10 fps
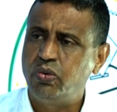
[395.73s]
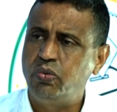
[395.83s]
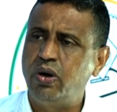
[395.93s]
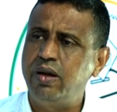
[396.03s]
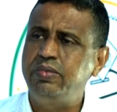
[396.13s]

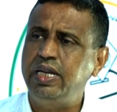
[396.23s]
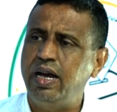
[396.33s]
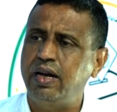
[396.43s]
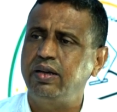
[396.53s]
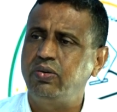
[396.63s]
ومن
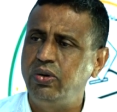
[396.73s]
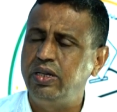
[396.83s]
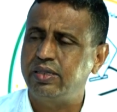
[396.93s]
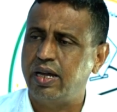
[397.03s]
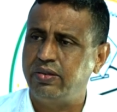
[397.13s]
حق
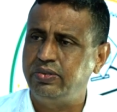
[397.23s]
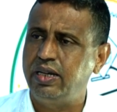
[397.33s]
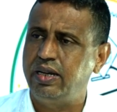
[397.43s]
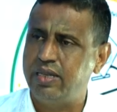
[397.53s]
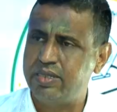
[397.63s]
كل طرف
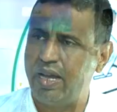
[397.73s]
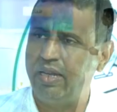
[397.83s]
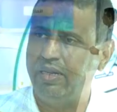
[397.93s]
أن يسعى